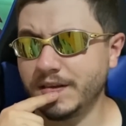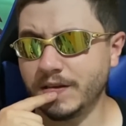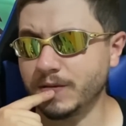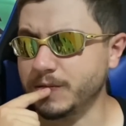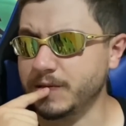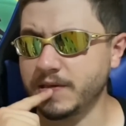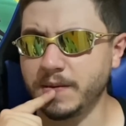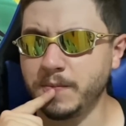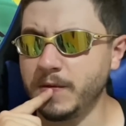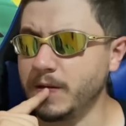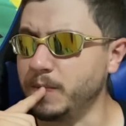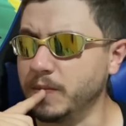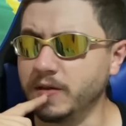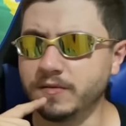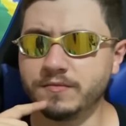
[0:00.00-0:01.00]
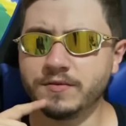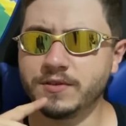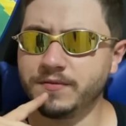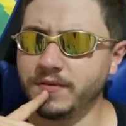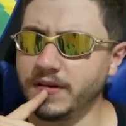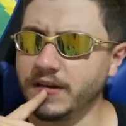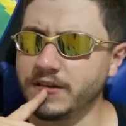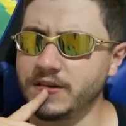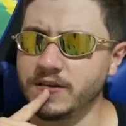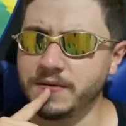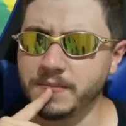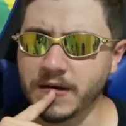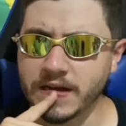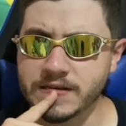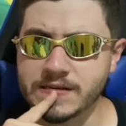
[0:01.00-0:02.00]
E eu não sabia, mano. Diferente
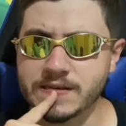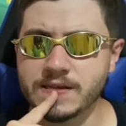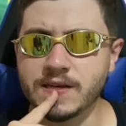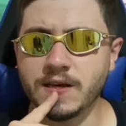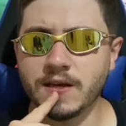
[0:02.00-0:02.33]
demais.